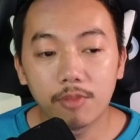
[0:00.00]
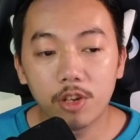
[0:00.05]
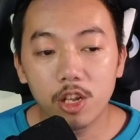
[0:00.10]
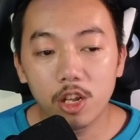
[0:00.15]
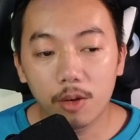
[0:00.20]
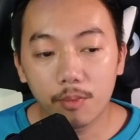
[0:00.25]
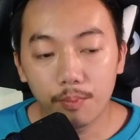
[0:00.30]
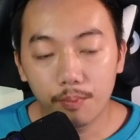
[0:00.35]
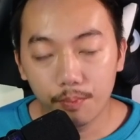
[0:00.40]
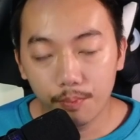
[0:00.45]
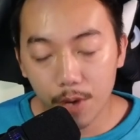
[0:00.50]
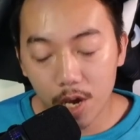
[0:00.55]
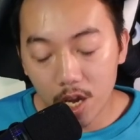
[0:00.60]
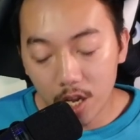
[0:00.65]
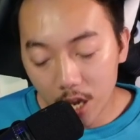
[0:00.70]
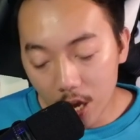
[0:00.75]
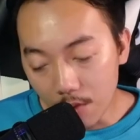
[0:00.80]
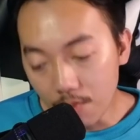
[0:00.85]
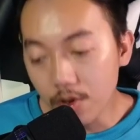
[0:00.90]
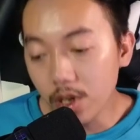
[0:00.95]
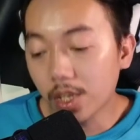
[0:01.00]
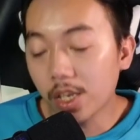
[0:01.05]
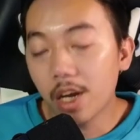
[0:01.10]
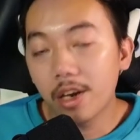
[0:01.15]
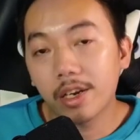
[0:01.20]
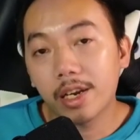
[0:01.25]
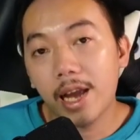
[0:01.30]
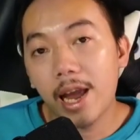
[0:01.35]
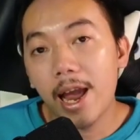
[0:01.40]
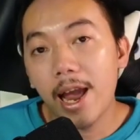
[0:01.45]
chẳng pi nhí về thời
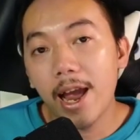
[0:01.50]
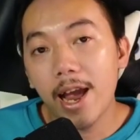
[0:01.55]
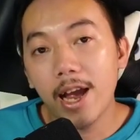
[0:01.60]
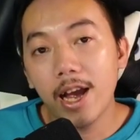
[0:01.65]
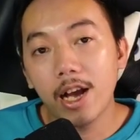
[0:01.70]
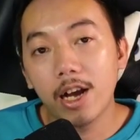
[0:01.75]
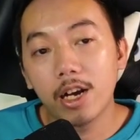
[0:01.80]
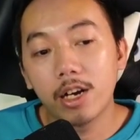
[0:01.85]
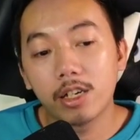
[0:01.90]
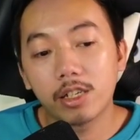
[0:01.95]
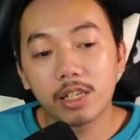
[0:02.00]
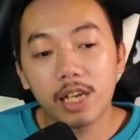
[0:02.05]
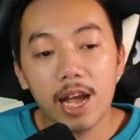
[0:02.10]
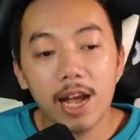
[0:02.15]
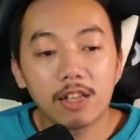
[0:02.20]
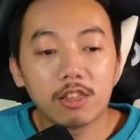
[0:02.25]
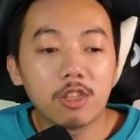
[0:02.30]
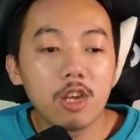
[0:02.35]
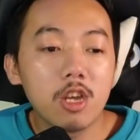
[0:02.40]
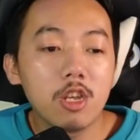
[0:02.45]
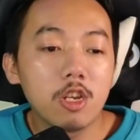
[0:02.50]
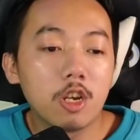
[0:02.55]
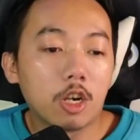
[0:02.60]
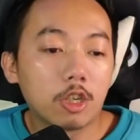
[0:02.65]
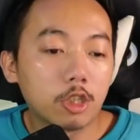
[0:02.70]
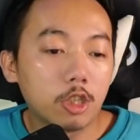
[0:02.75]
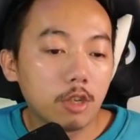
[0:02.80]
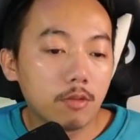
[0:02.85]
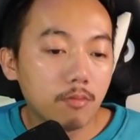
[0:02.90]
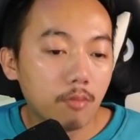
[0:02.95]
ca ca tiên dược
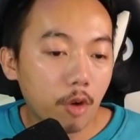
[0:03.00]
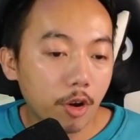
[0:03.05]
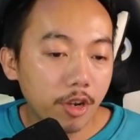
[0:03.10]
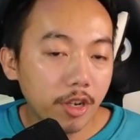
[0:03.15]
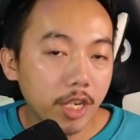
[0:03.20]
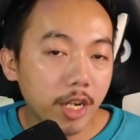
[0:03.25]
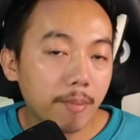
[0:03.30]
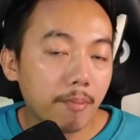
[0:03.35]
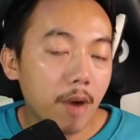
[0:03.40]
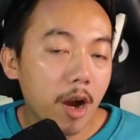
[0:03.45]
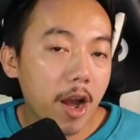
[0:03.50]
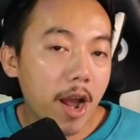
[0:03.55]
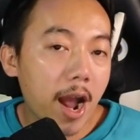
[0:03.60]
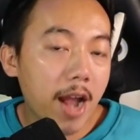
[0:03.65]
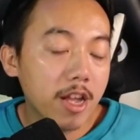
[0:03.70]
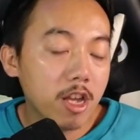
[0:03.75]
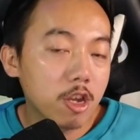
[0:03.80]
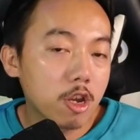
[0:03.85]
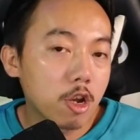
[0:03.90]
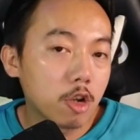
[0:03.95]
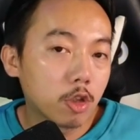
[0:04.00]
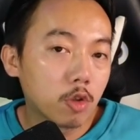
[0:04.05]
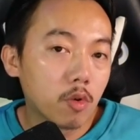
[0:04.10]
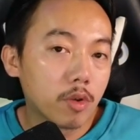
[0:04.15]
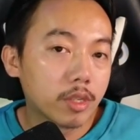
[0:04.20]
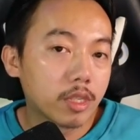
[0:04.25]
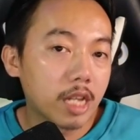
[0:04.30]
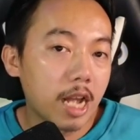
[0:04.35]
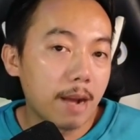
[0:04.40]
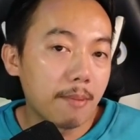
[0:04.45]
chỉ muốn nằm bởi ai dương tôi
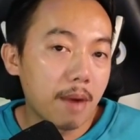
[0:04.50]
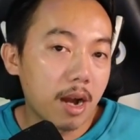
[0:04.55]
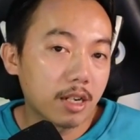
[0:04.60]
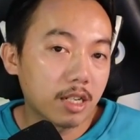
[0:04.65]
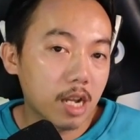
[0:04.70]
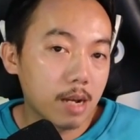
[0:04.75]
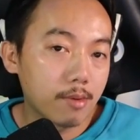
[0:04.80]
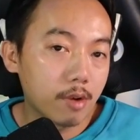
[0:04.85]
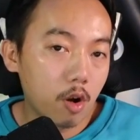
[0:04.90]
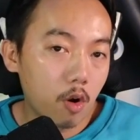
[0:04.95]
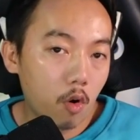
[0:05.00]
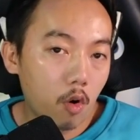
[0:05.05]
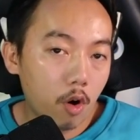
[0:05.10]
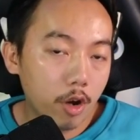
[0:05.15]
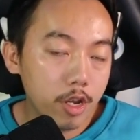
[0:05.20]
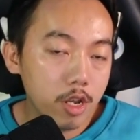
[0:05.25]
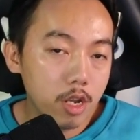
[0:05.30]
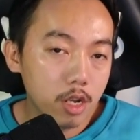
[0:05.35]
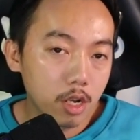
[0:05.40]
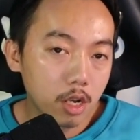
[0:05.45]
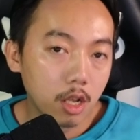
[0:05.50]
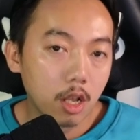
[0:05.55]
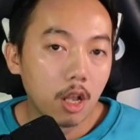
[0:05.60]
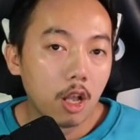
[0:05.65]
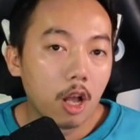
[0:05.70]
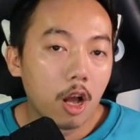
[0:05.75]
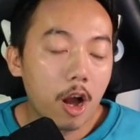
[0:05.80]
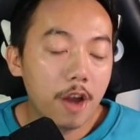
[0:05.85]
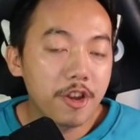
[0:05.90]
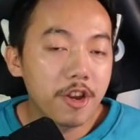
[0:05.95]
sẵn ban tam thổi
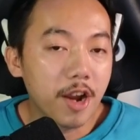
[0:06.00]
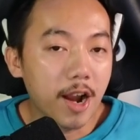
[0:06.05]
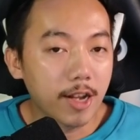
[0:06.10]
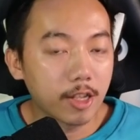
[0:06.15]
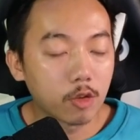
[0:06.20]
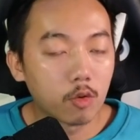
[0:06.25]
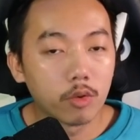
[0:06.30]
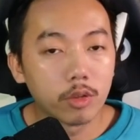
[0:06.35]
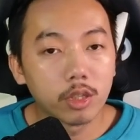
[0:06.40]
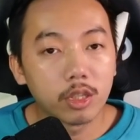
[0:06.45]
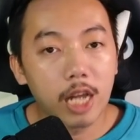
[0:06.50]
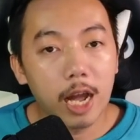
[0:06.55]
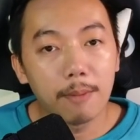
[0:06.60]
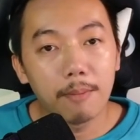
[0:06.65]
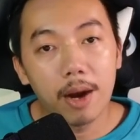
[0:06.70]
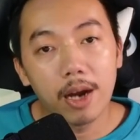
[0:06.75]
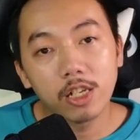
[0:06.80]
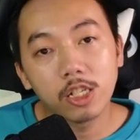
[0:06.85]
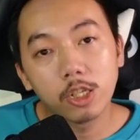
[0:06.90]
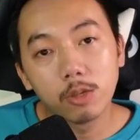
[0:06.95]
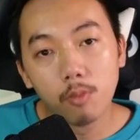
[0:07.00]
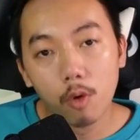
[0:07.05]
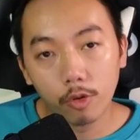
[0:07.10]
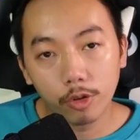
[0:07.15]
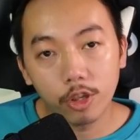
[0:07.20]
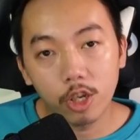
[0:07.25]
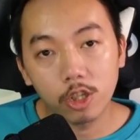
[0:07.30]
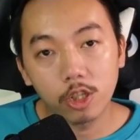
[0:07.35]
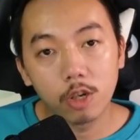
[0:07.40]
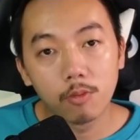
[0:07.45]
hay dương ai tôi sẵn bán sương mù
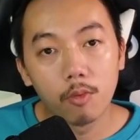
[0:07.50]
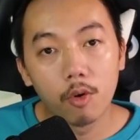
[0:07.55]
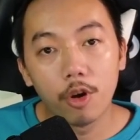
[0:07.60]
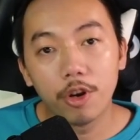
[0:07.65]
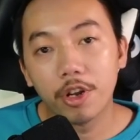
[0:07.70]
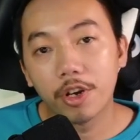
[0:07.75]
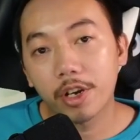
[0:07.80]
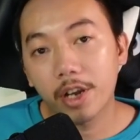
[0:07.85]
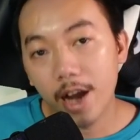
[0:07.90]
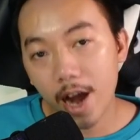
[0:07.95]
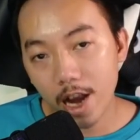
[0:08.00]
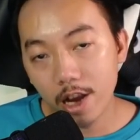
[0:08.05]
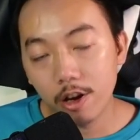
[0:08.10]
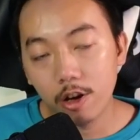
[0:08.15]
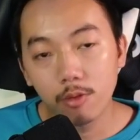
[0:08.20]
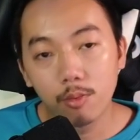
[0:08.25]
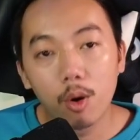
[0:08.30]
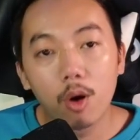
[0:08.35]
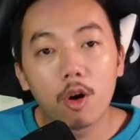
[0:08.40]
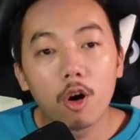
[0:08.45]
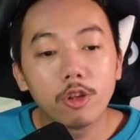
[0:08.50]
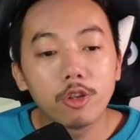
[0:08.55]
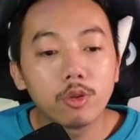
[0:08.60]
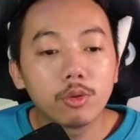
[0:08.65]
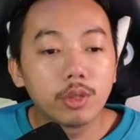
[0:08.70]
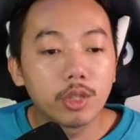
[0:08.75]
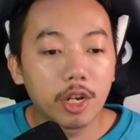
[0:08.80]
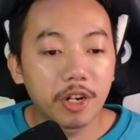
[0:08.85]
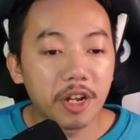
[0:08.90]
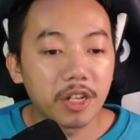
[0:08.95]
tiệt cho mọi người khách rồi mua còn
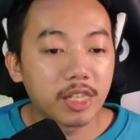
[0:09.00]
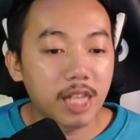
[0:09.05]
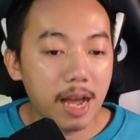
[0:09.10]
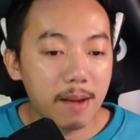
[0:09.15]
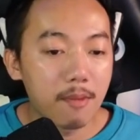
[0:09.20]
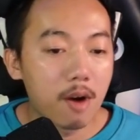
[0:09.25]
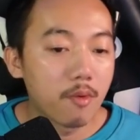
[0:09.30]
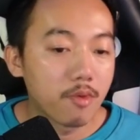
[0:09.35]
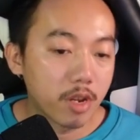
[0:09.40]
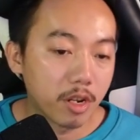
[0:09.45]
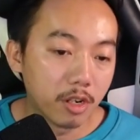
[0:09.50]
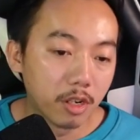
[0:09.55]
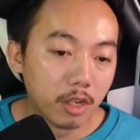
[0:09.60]
user data bao việc